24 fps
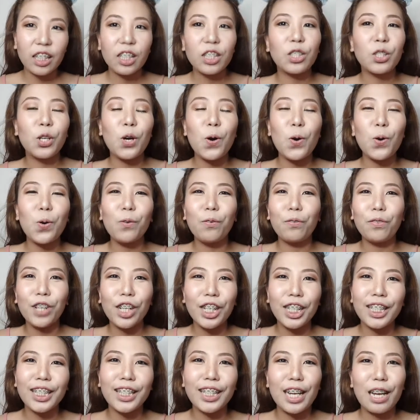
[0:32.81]
So,
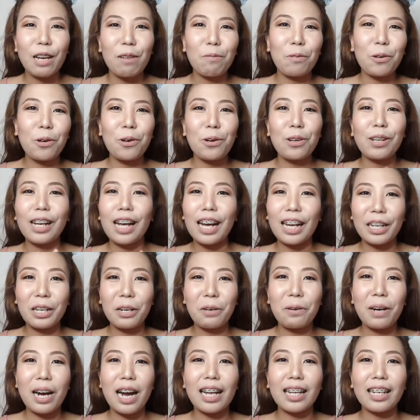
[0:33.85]
first time kong
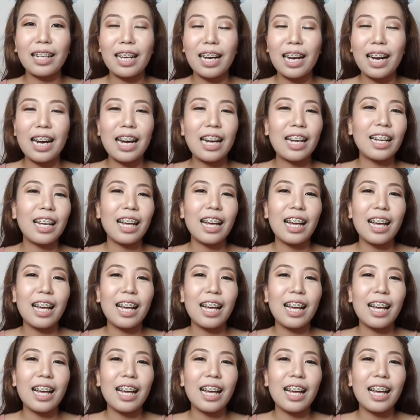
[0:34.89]
gagawa ng